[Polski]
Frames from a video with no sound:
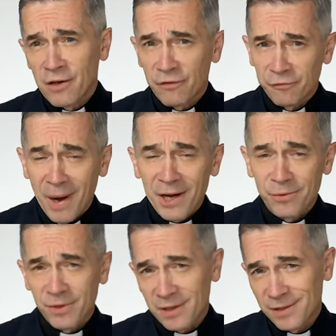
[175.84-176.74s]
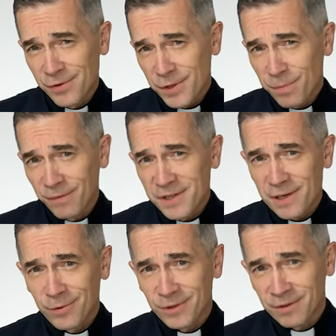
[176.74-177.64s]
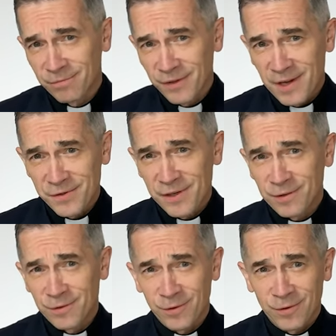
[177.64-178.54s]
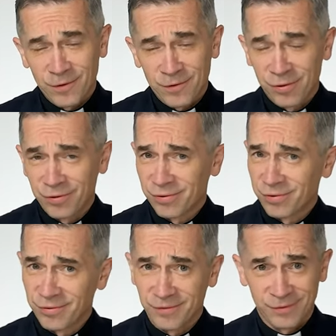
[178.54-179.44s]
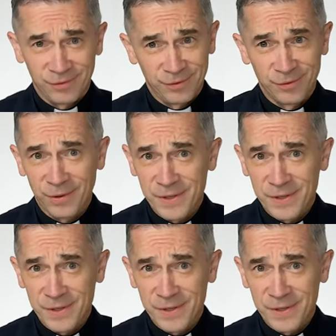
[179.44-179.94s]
w maju, kiedy ksiądz powiedział o tym wyjeździe do, e, do